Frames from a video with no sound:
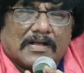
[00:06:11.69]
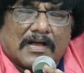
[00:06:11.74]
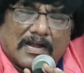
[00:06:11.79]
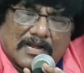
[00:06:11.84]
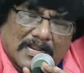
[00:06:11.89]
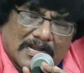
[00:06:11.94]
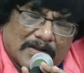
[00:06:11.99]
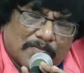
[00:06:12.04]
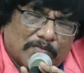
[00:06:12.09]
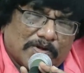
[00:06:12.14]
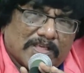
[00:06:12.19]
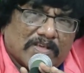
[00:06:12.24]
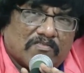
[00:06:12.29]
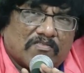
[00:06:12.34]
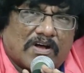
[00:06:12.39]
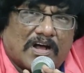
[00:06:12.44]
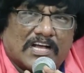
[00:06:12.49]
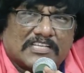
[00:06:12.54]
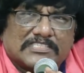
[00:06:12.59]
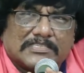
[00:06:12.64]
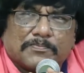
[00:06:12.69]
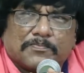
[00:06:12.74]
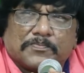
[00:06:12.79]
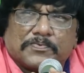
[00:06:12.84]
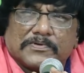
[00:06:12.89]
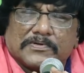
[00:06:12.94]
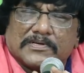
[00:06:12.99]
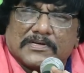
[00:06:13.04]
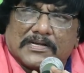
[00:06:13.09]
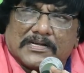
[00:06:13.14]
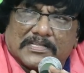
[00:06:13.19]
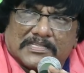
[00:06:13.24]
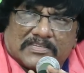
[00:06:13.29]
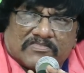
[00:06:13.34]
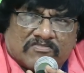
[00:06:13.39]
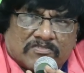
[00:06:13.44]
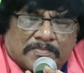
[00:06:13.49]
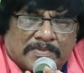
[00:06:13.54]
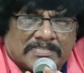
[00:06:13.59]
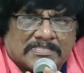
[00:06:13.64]
ஆனால் நம்முடைய வாசிப்பு அல்லது
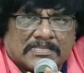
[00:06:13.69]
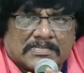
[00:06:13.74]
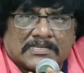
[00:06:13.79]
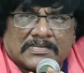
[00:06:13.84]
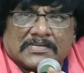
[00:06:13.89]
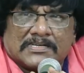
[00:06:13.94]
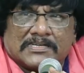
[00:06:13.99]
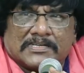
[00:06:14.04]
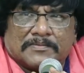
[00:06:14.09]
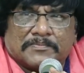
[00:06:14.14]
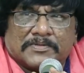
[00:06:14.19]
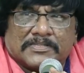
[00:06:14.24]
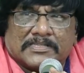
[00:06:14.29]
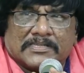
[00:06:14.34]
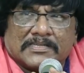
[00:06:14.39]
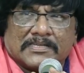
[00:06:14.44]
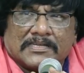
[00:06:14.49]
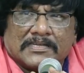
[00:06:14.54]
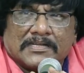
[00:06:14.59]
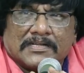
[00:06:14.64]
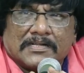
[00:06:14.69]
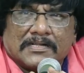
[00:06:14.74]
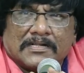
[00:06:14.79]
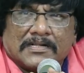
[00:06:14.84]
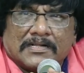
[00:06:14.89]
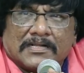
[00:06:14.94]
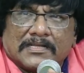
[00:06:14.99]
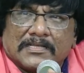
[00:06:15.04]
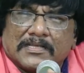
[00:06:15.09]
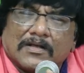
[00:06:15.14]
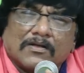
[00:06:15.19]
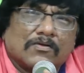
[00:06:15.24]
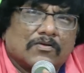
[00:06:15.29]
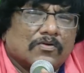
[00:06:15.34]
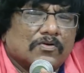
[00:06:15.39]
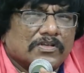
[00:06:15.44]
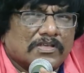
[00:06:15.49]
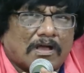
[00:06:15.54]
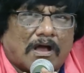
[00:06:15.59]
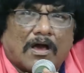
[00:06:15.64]
விமர்சனங்கள் என்பது
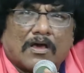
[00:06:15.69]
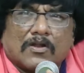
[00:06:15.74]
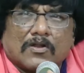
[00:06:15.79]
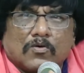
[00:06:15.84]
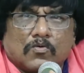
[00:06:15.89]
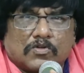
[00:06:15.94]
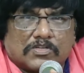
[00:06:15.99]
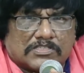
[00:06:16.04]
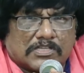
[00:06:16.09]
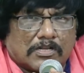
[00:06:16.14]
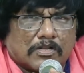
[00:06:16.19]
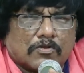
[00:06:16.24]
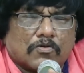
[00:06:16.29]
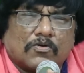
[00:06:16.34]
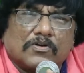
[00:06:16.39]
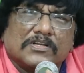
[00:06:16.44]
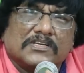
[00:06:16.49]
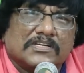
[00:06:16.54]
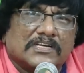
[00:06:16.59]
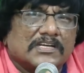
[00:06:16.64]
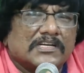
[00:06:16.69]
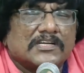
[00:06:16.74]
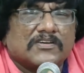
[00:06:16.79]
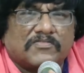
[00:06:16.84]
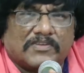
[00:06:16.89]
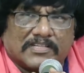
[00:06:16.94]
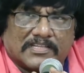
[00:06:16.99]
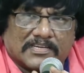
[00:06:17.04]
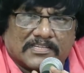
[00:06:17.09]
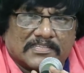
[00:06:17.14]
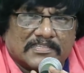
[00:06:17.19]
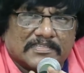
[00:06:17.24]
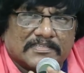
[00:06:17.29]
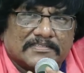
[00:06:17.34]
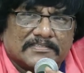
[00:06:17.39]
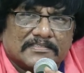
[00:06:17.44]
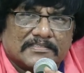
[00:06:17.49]
எங்கோ யாரோ ஒரு சிலரோடு நின்று விடுகிறது